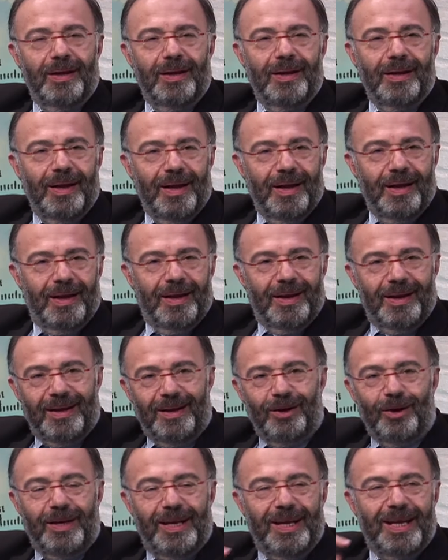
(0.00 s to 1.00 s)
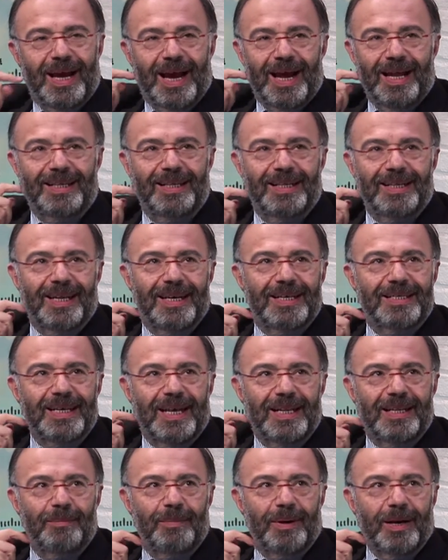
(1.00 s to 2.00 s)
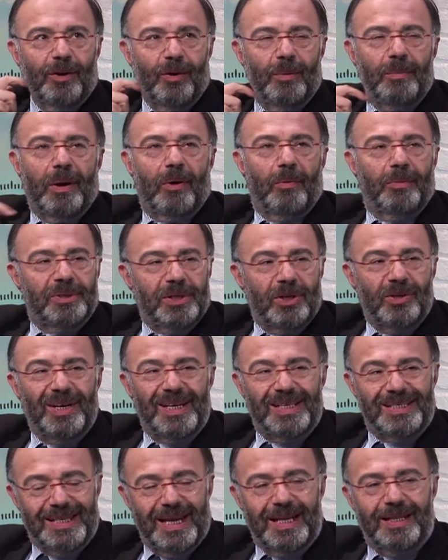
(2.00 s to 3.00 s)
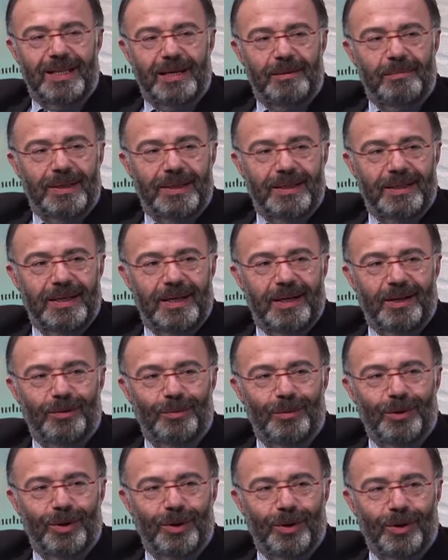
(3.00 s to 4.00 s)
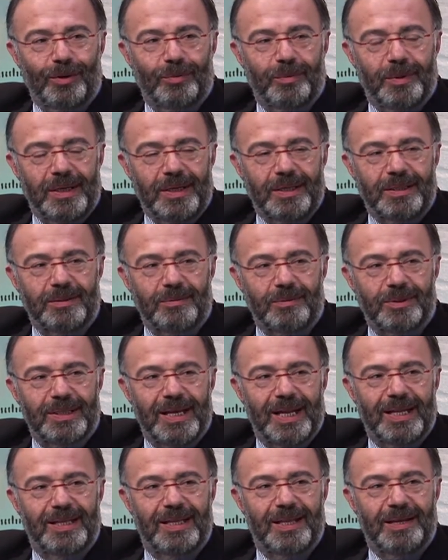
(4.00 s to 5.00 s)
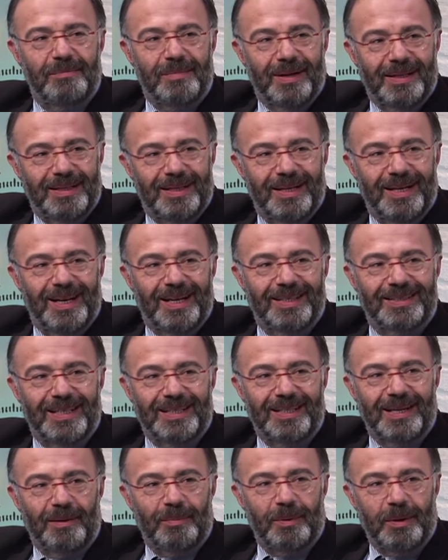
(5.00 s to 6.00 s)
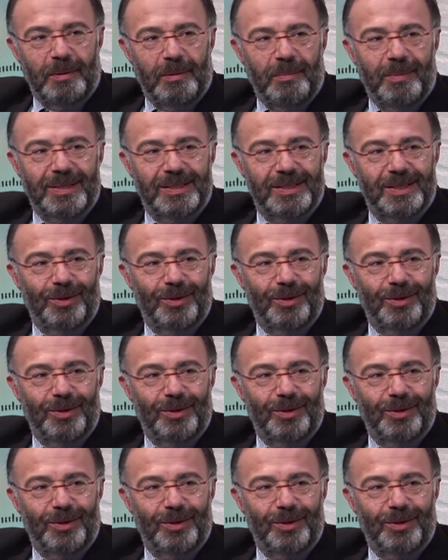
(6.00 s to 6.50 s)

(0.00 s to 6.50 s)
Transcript: di numeri. Mica Carta interessante perché noi abbiamo cominciato alle 7 di mattina, io me lo ricordo benissimo. 7 di mattina è stata la prima messa in